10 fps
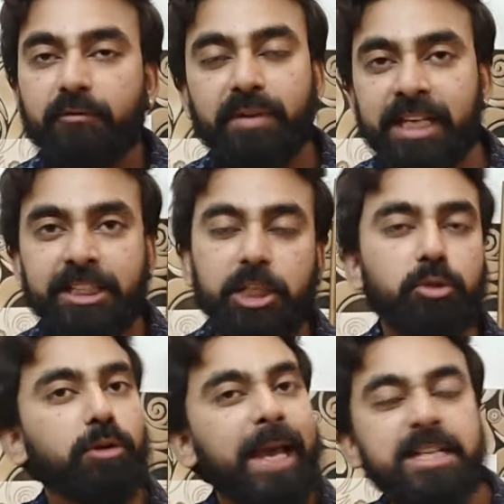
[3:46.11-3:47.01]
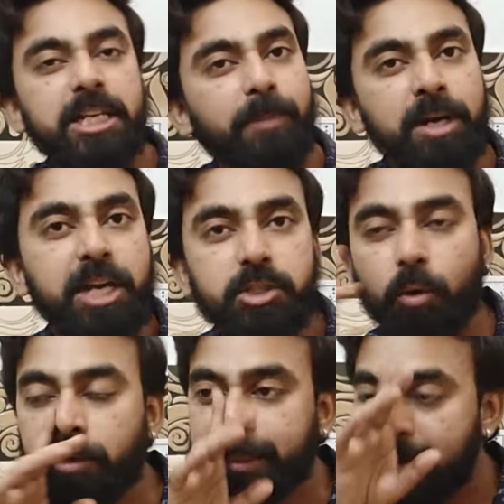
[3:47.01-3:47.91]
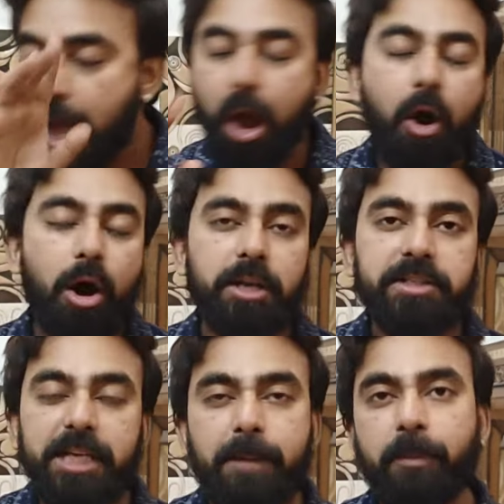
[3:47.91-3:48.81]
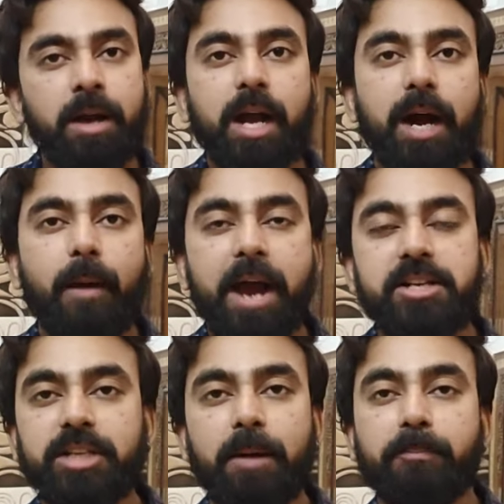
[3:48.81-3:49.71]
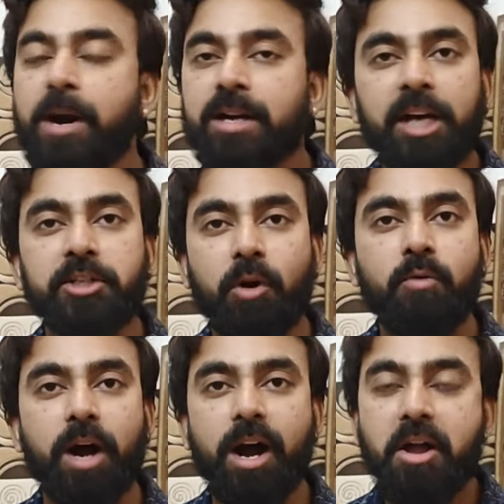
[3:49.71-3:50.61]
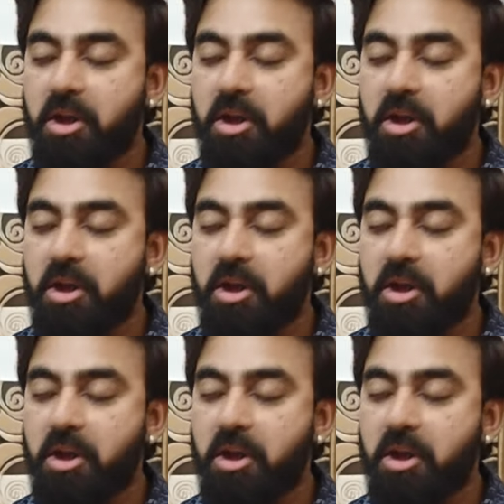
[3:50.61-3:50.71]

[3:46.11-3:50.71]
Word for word: विलन की धुलाई इसी पंखे से होनी है और ये पंखा भाई साहब पंखा नहीं कहूँगा